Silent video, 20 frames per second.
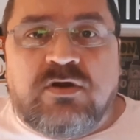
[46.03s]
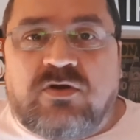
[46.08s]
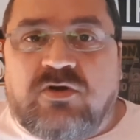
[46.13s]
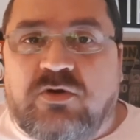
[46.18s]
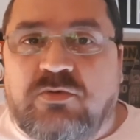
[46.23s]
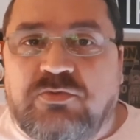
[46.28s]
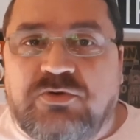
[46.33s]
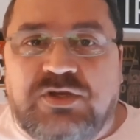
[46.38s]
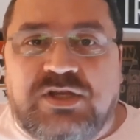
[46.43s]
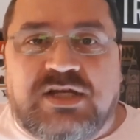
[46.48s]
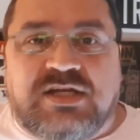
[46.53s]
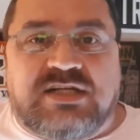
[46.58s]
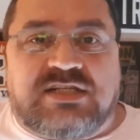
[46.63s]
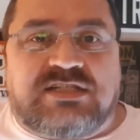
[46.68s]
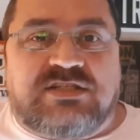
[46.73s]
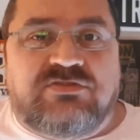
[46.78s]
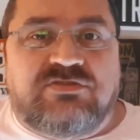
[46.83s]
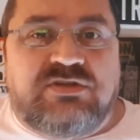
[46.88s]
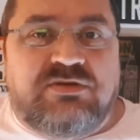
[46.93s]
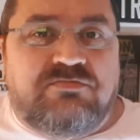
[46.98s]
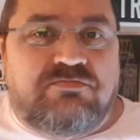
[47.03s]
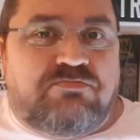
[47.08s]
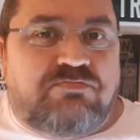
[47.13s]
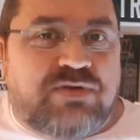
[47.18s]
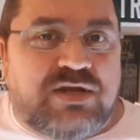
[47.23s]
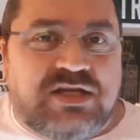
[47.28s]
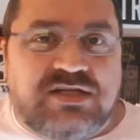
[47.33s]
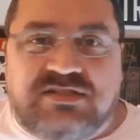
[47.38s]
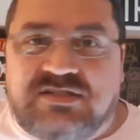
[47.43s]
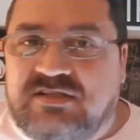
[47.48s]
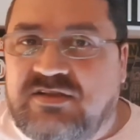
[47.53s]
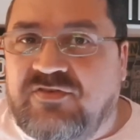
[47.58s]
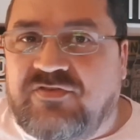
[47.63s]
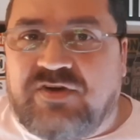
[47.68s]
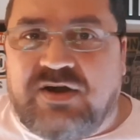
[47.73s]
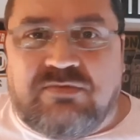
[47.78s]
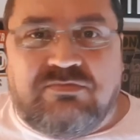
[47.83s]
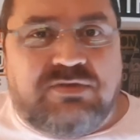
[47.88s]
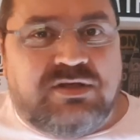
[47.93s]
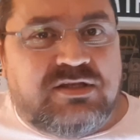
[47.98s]
Comunicação de empresa, de
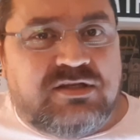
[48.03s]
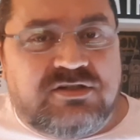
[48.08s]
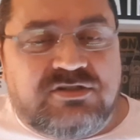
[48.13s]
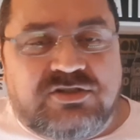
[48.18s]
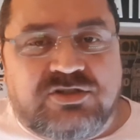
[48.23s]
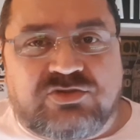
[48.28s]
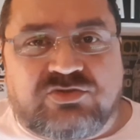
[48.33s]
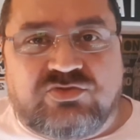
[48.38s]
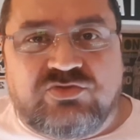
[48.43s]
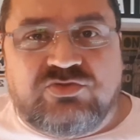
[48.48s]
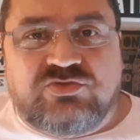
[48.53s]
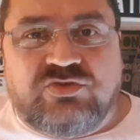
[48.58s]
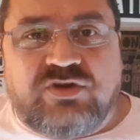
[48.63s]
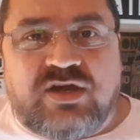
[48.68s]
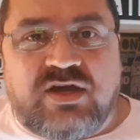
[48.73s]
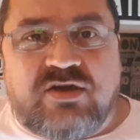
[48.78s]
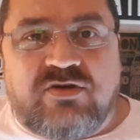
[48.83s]
família, de tudo.